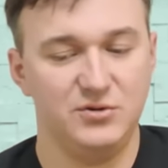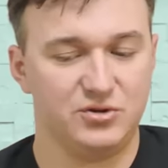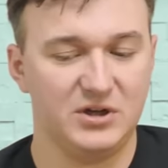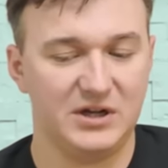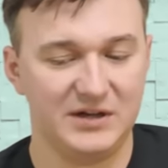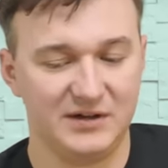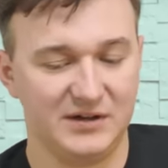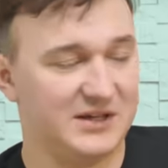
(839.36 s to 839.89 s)
немножко
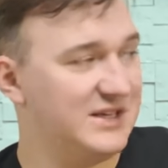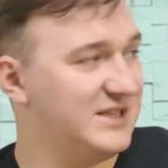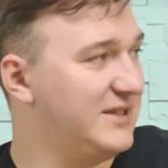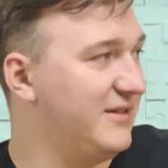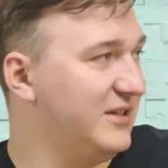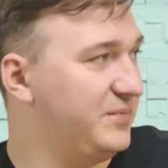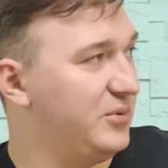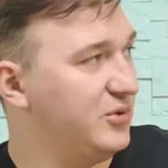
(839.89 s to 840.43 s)

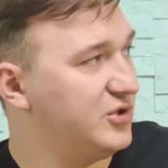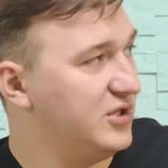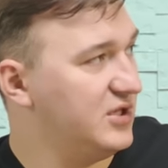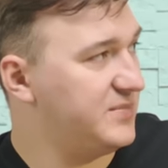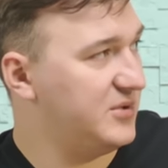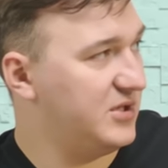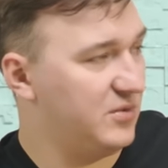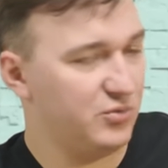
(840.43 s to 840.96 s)
грязноват
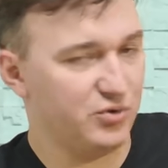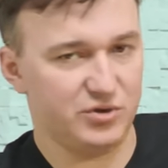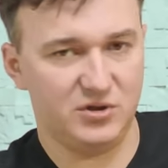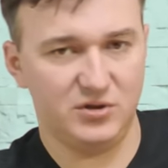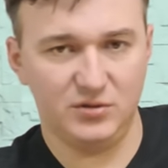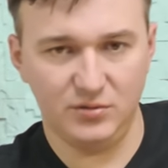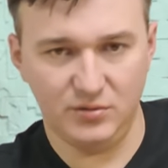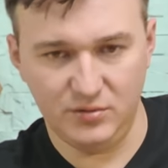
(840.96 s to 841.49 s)
получилось, потому
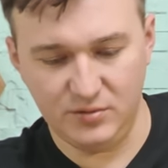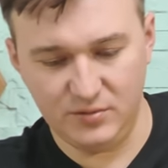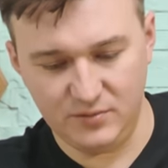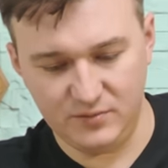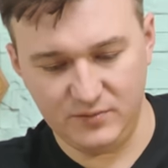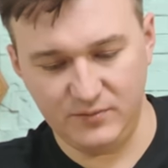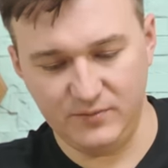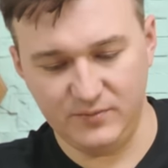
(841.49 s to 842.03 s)
что,
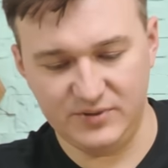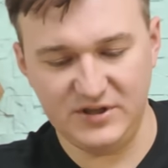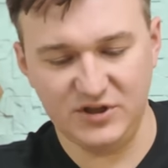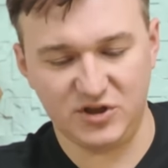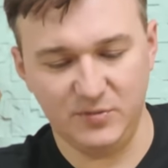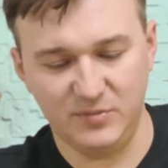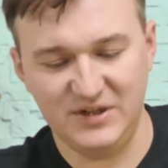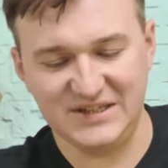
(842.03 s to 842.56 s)
ну, э,
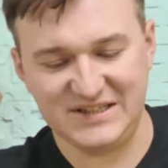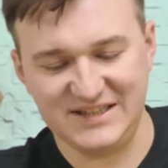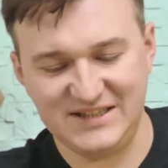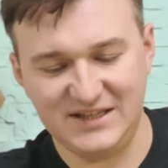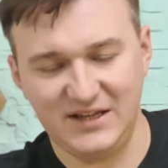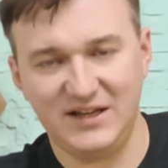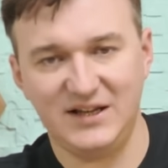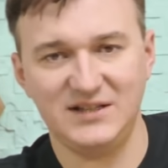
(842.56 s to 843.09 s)
слишком близко
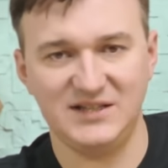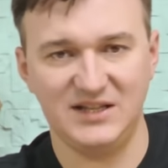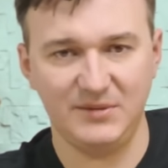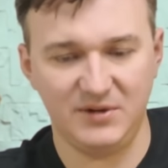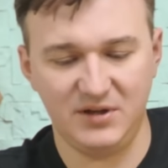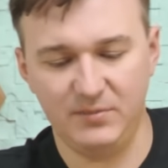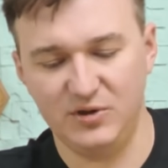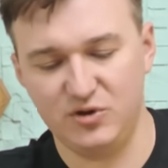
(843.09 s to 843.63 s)
стоял,
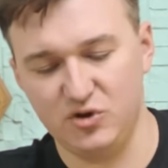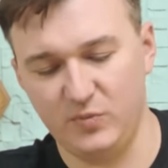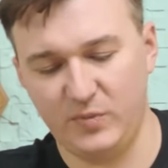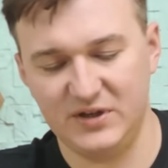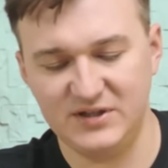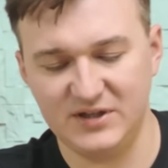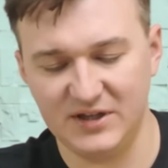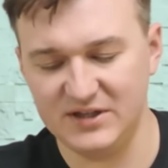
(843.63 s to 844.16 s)
занимал большое
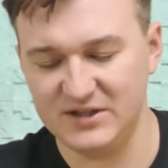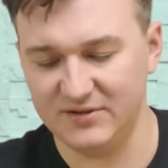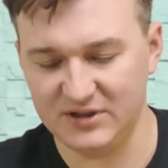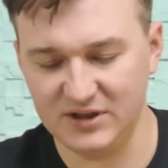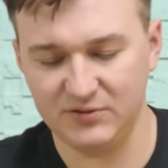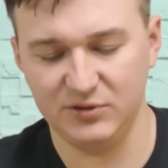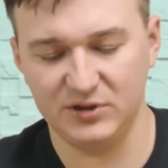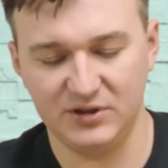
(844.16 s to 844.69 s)
пространство. А
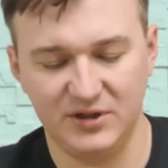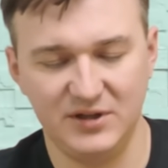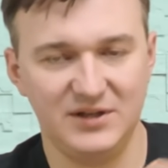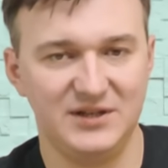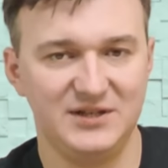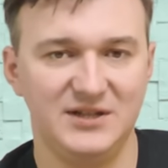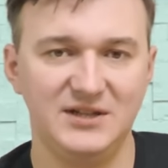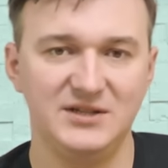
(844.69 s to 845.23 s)
так вот эта
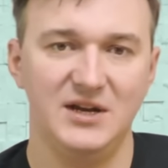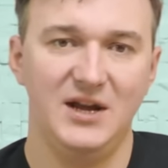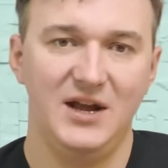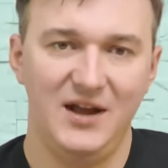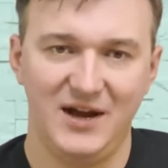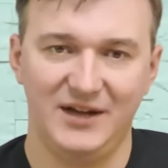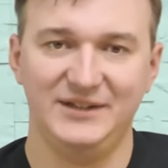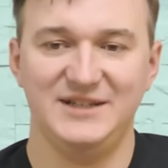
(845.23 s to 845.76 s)
нейросеть,
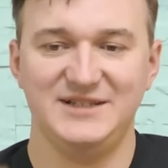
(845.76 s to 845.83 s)
она